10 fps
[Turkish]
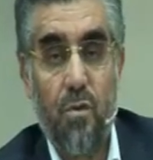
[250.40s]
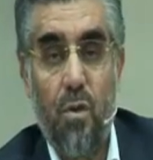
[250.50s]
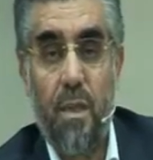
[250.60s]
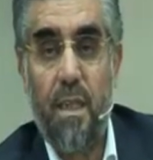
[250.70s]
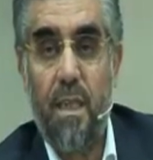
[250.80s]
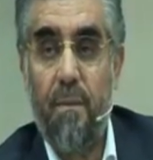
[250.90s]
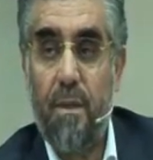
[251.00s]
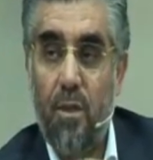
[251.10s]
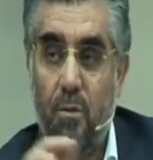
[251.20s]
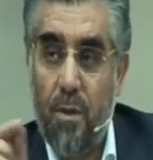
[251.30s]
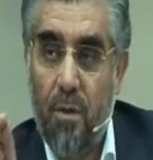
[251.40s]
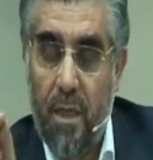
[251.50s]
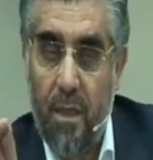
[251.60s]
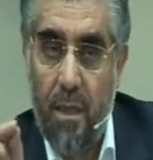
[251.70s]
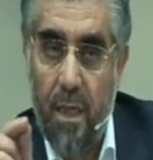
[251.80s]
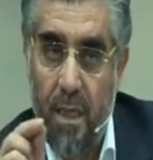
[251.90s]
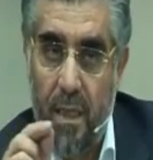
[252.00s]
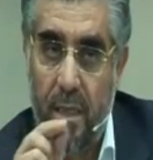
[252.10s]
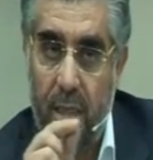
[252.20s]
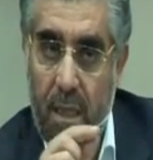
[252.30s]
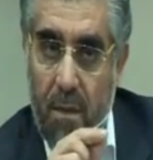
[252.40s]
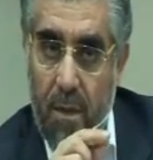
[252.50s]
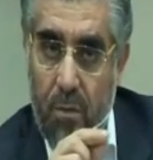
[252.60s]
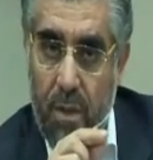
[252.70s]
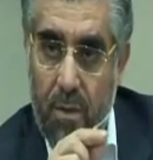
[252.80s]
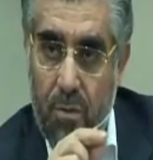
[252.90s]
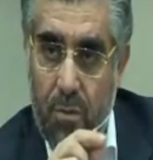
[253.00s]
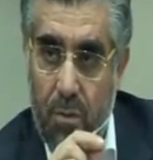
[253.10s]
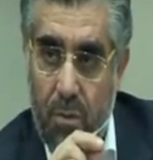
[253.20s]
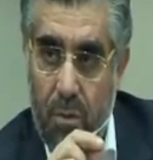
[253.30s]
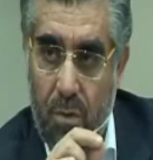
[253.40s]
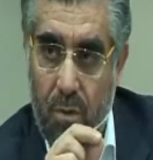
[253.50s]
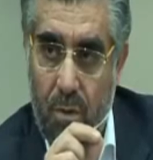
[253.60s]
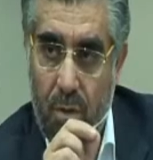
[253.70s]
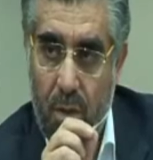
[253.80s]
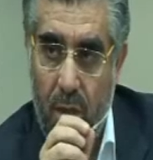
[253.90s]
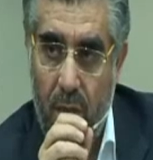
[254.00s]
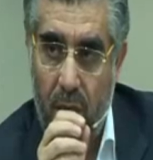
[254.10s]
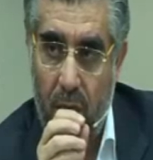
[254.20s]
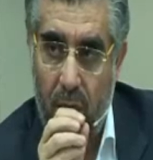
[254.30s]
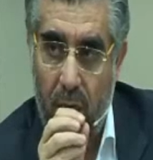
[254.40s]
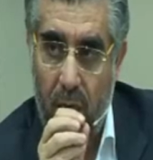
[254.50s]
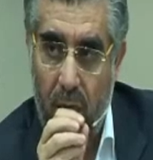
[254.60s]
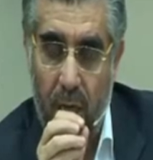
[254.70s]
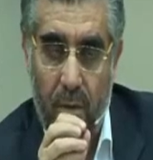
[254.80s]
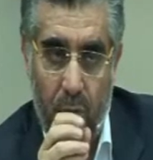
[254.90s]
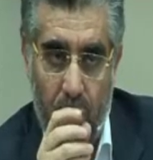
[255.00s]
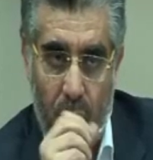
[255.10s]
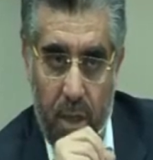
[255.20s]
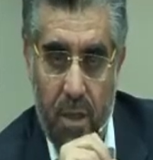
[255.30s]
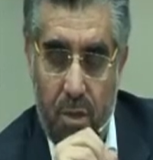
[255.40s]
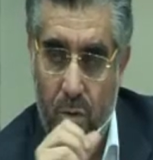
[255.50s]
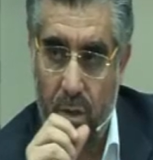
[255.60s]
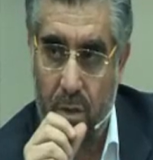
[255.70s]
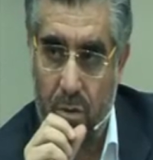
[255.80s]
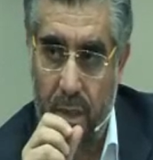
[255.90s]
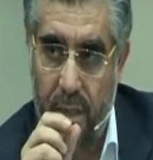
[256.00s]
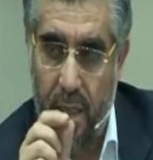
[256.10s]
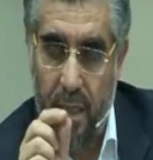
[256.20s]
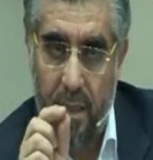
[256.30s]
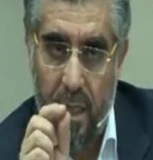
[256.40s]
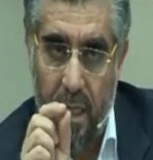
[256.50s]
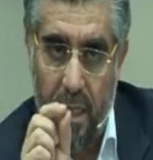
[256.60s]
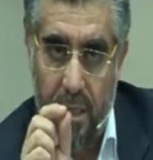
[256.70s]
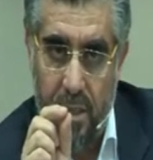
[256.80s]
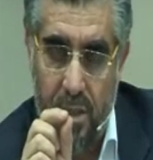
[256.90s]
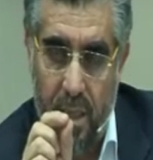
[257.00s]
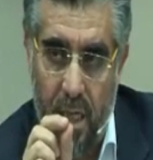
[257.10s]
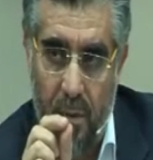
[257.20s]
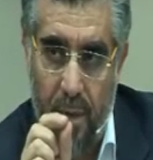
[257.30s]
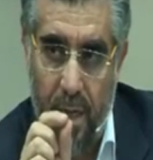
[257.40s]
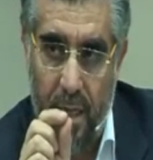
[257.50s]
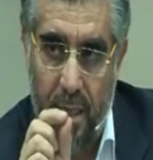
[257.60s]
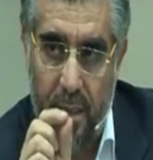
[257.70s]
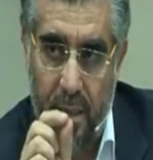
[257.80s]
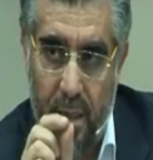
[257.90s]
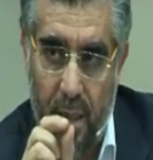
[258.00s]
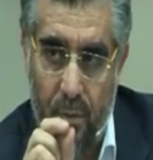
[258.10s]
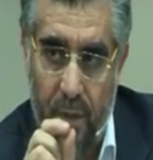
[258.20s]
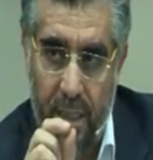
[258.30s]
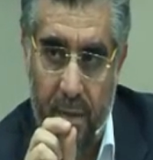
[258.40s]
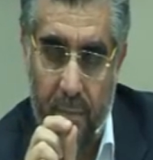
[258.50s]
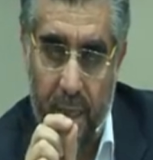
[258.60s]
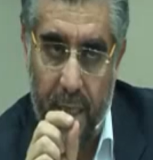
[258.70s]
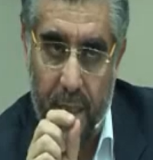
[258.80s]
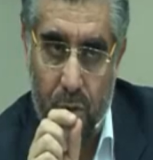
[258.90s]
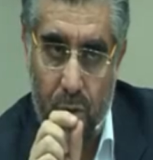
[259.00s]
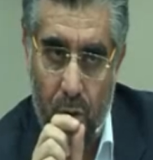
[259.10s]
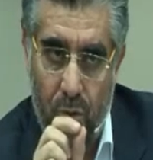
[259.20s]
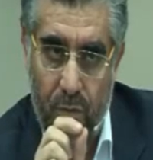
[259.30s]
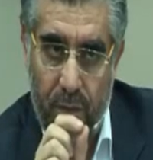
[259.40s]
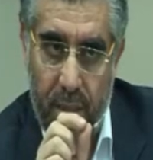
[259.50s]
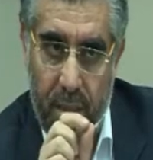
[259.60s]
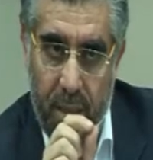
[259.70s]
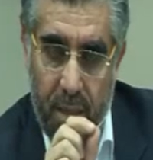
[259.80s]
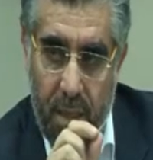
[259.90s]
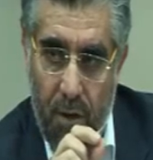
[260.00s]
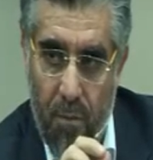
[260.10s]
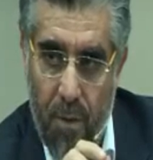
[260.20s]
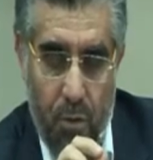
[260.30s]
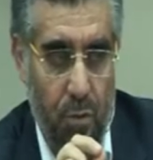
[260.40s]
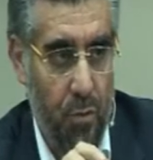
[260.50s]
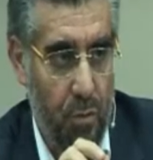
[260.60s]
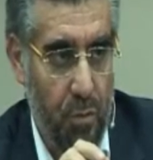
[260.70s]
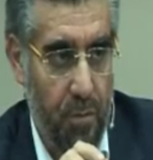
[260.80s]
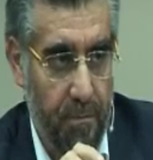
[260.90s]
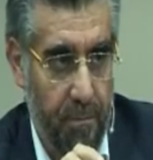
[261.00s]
Diyor ki innemet tevbetu alallahi lezine yamelune su. Ha o, o ikinci ondan sonraki ayet. Cenab-ı Hakk'ın kabul etmeye söz verdiği tevbe şudur.